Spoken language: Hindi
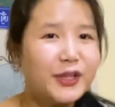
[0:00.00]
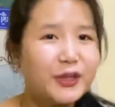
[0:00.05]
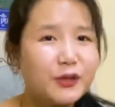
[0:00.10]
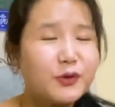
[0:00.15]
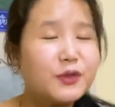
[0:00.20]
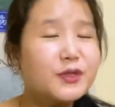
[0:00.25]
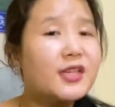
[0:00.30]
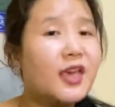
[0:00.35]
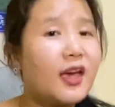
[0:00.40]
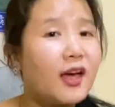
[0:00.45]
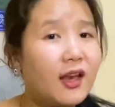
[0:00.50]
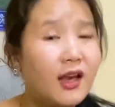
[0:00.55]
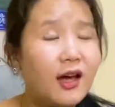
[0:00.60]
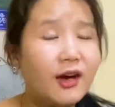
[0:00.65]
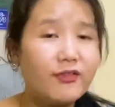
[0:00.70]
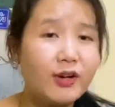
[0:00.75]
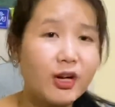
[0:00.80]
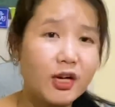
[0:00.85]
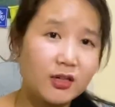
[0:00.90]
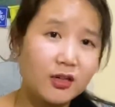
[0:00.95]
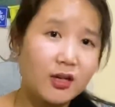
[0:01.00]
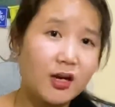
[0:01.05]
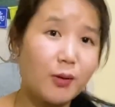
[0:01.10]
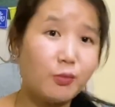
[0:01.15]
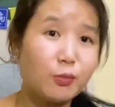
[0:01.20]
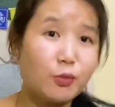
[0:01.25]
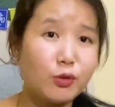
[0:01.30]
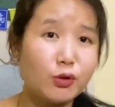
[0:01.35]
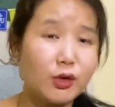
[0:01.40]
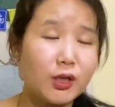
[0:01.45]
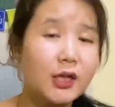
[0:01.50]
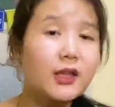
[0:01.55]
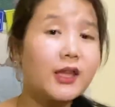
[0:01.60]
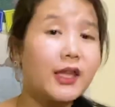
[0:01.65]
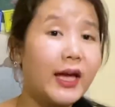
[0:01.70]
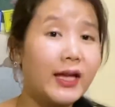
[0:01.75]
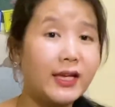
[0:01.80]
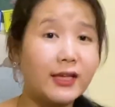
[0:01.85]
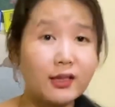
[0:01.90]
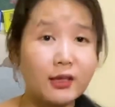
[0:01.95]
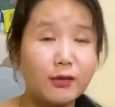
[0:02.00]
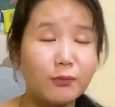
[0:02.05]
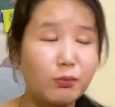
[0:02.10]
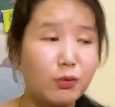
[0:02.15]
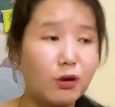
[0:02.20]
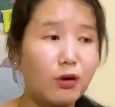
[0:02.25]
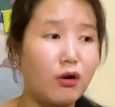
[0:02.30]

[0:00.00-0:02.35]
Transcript: तो उसके अलावा अगर आपको लगता है कि